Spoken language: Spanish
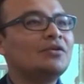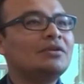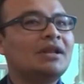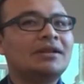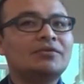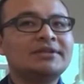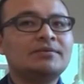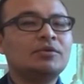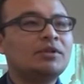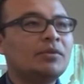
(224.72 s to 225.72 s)
¿no? La lectura
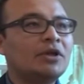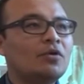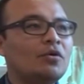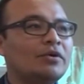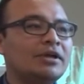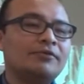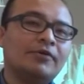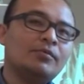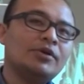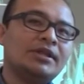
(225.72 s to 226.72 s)
se multiplicó y
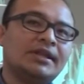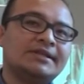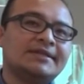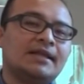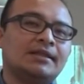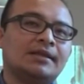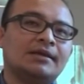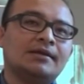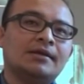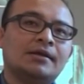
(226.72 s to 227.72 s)
fue muy
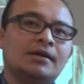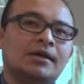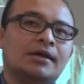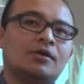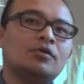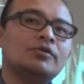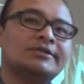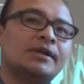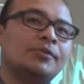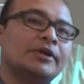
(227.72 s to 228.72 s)
interesante eh,
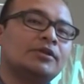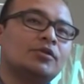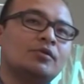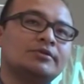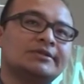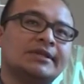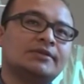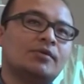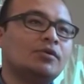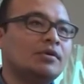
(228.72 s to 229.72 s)
conocer por
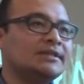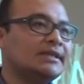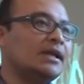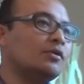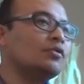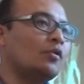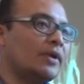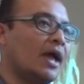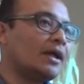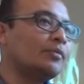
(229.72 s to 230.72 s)
entonces, cuando hacía algunos
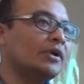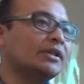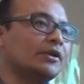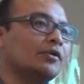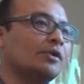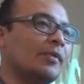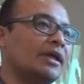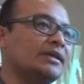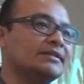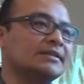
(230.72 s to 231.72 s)
viajes por el interior del
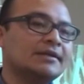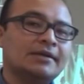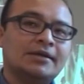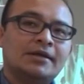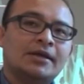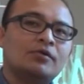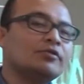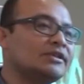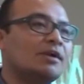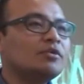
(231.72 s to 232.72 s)
país, eh,
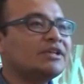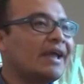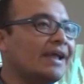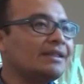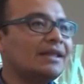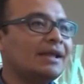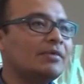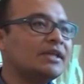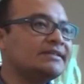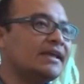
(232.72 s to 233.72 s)
conocer a mucha gente
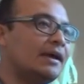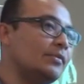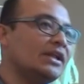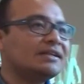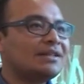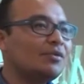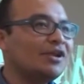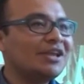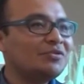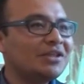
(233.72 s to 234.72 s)
que me decía, mira,
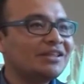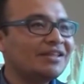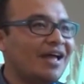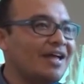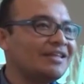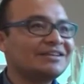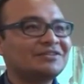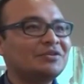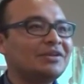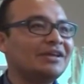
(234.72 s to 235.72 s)
estamos leyendo
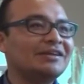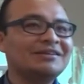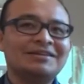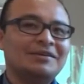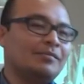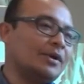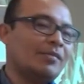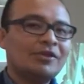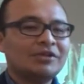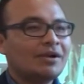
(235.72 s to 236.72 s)
identidades, ¿no? Eh, mi
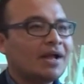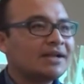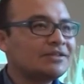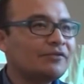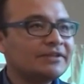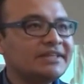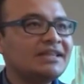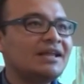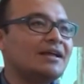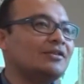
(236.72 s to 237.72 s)
hermano trabaja en esta
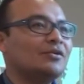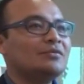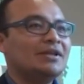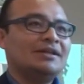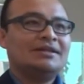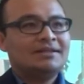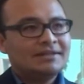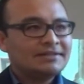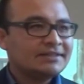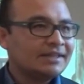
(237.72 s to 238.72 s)
oficina, ¿no?
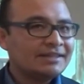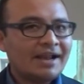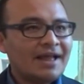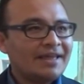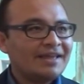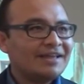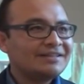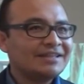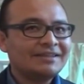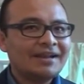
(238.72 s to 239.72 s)
Se
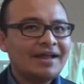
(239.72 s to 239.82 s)
trae, se